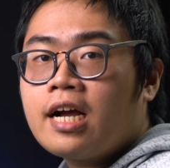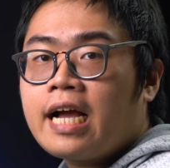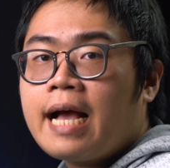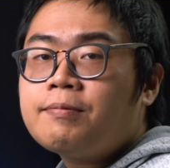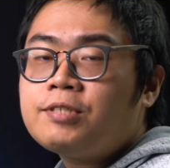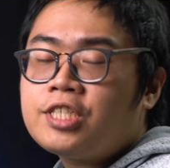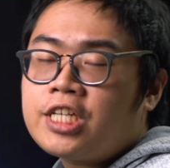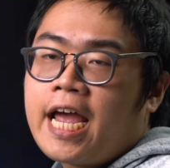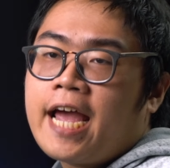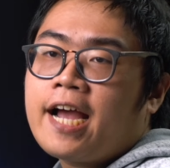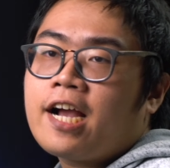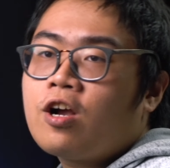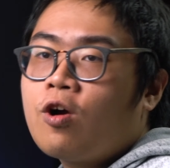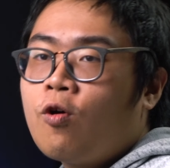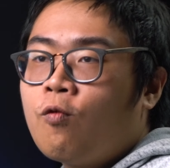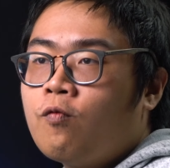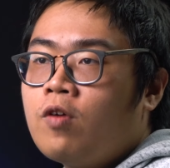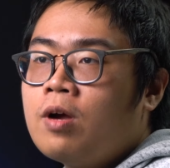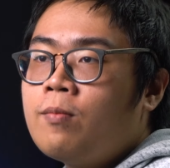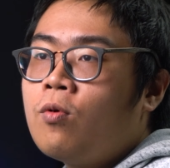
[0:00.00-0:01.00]
cáp sạc
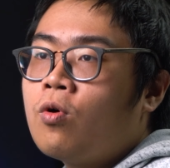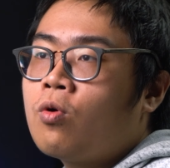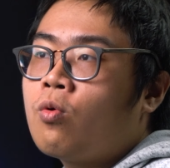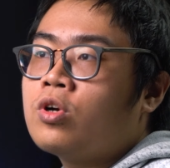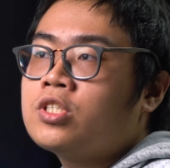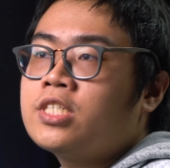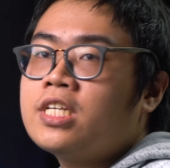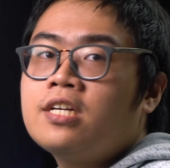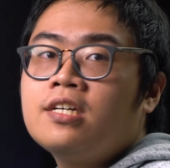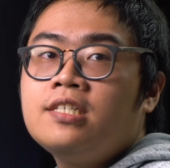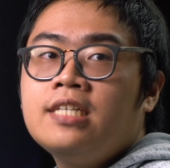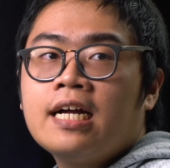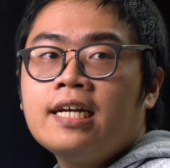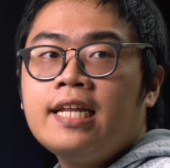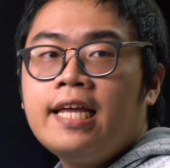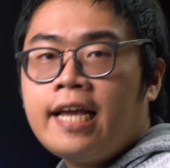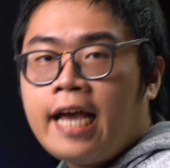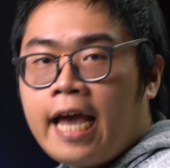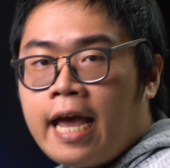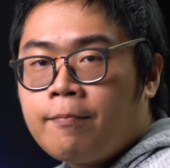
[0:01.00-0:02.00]
cùng với một cuốn sách hướng dẫn
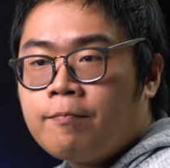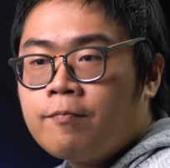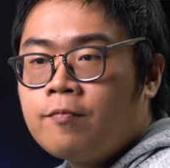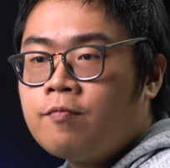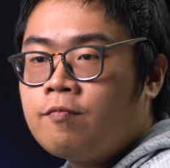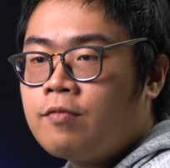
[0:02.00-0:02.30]
đi kèm.